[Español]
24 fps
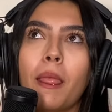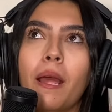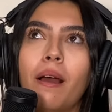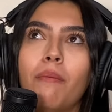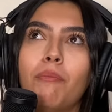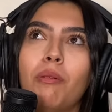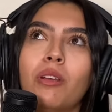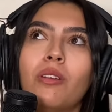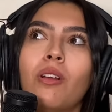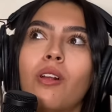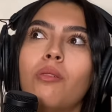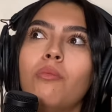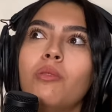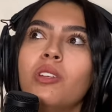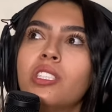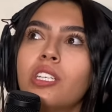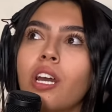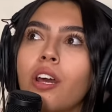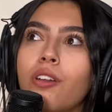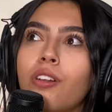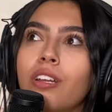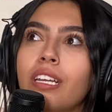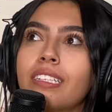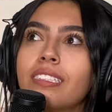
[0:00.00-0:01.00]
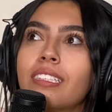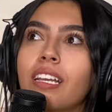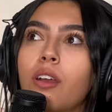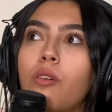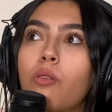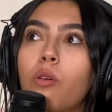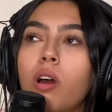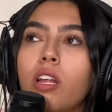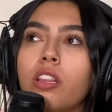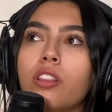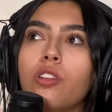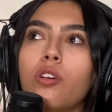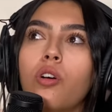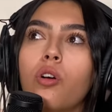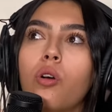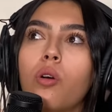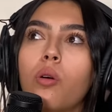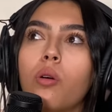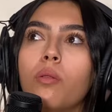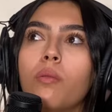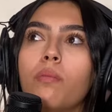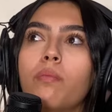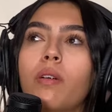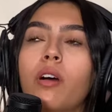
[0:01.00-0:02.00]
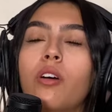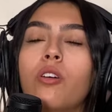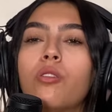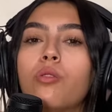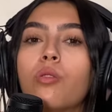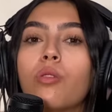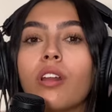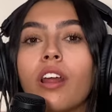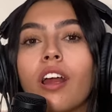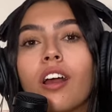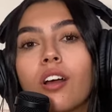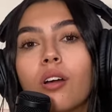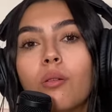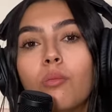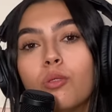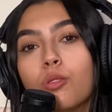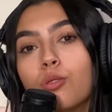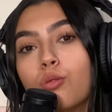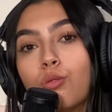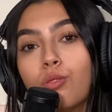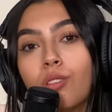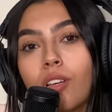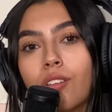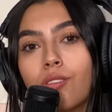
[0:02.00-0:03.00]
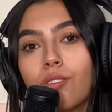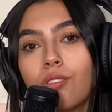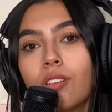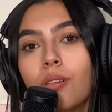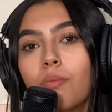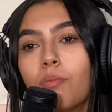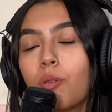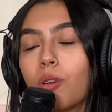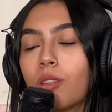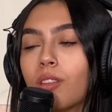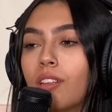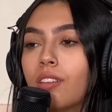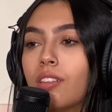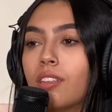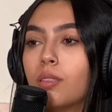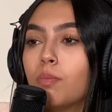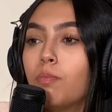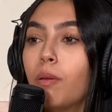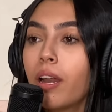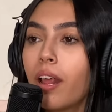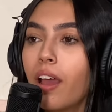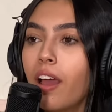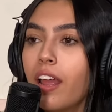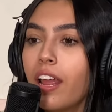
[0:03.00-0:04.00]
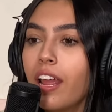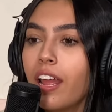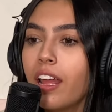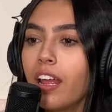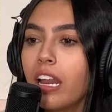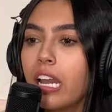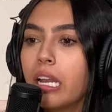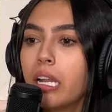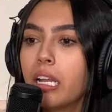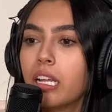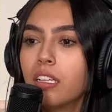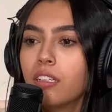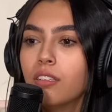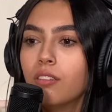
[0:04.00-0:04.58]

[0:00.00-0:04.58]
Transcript: Pasó algo muy charro y es que cuando ocurrían como sucesos importantes para él,